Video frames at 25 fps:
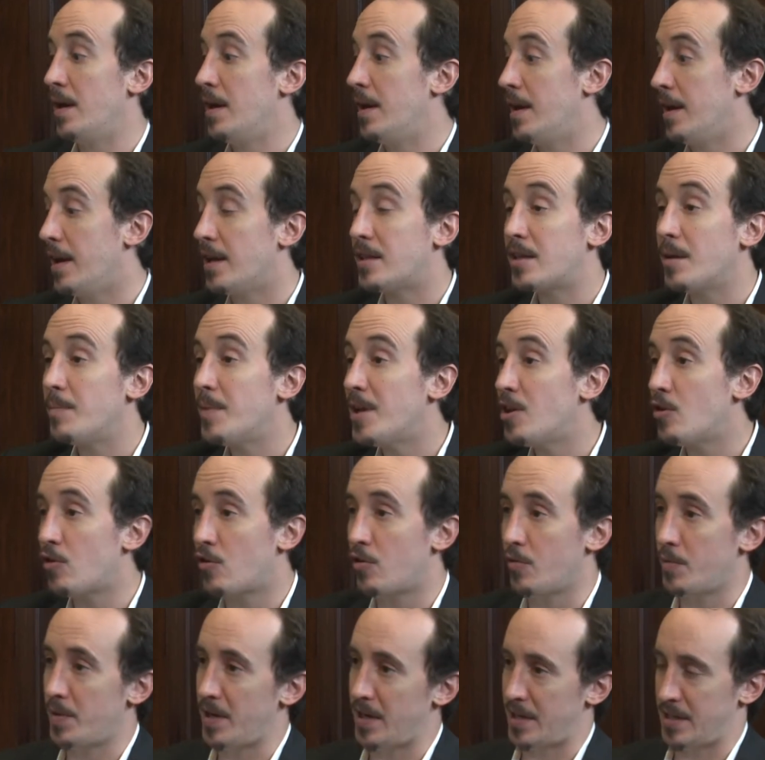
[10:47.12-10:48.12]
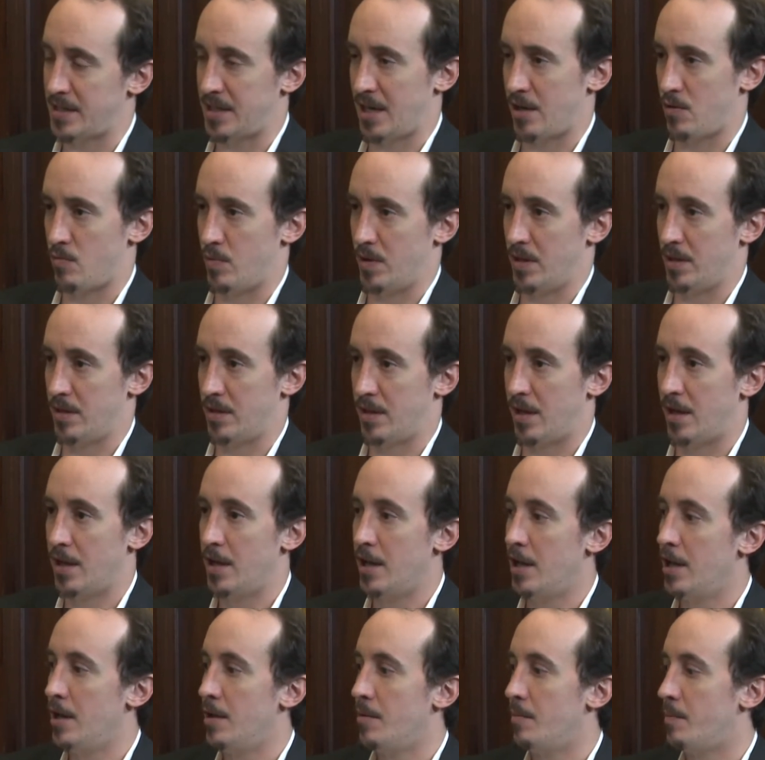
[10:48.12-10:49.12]
Este mes no cobré en esa cuenta,
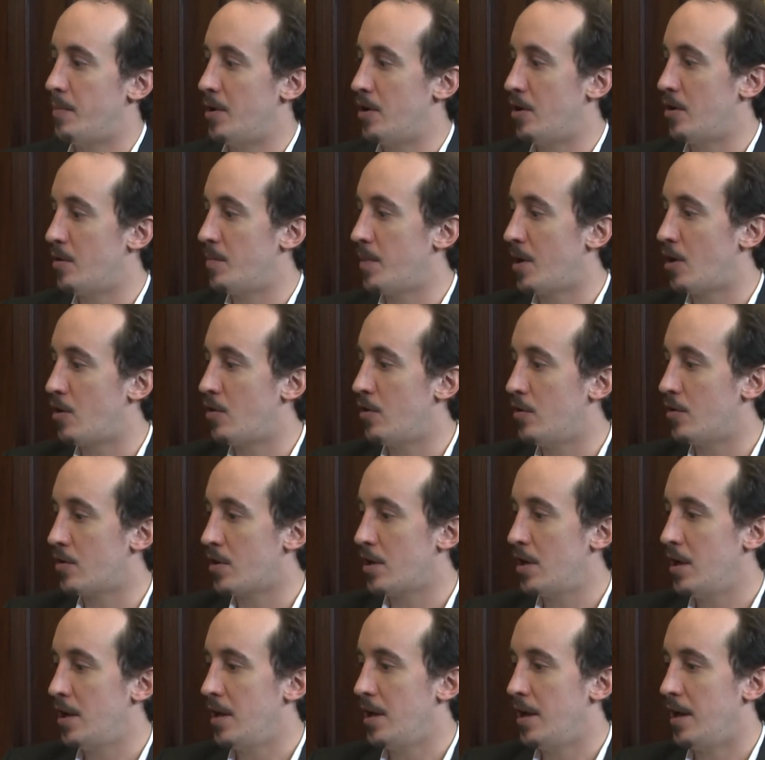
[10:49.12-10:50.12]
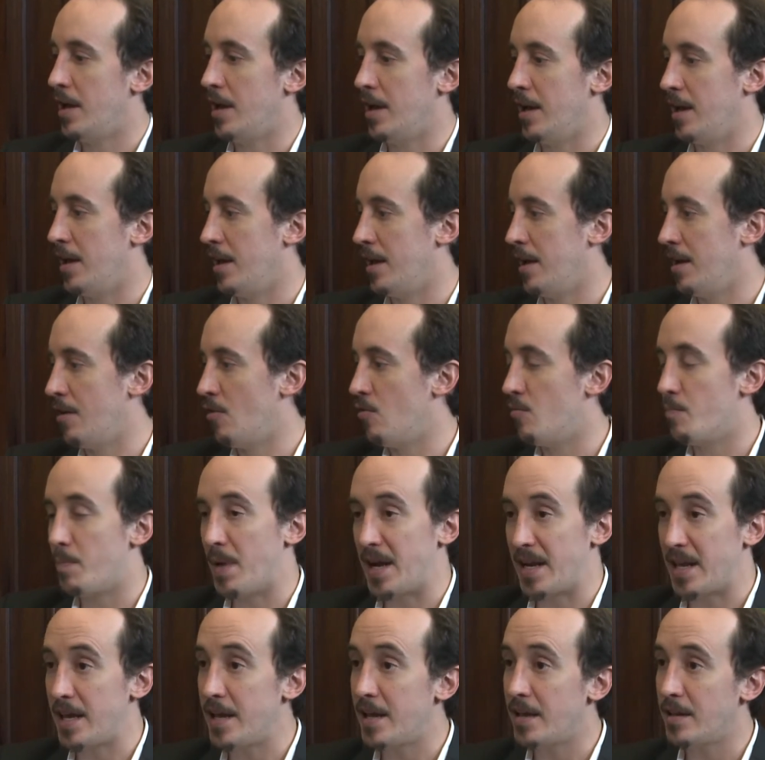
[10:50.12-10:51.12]
pero a lo mejor eh, un
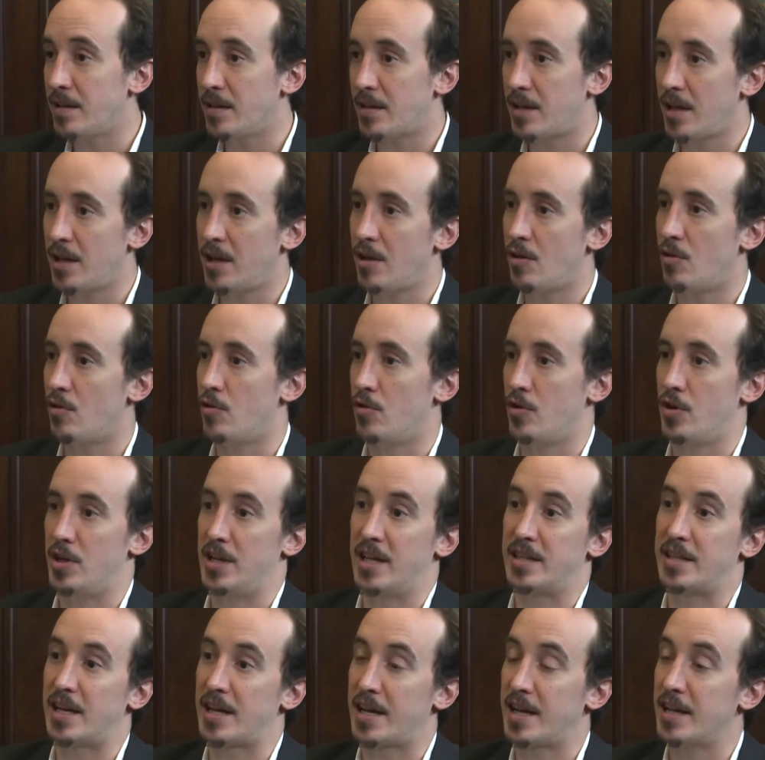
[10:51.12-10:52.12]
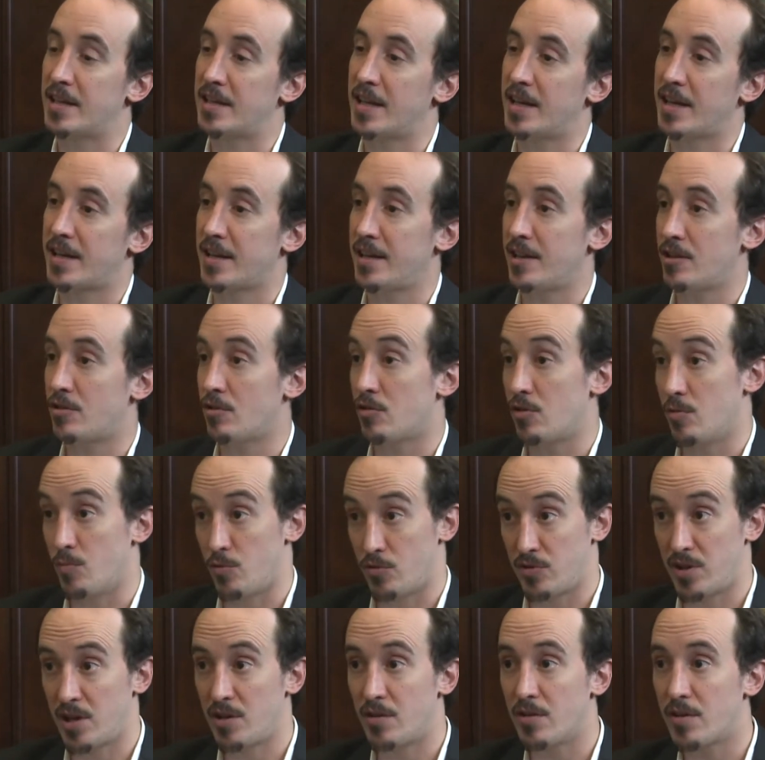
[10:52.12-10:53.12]
pariente o en la tarjeta de crédito, como
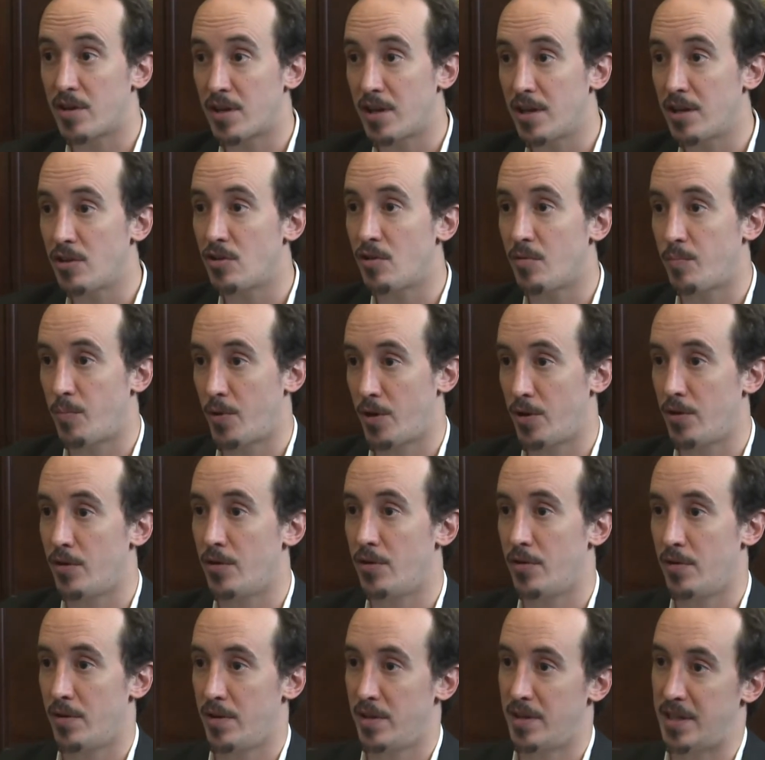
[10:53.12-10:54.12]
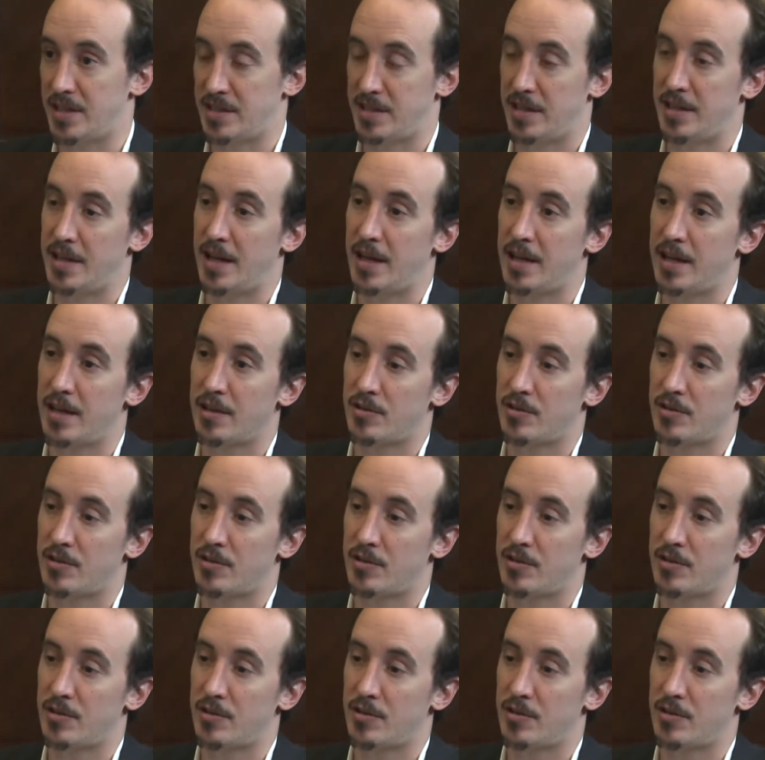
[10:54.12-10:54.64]
tengo crédito, puedo decidir ahí.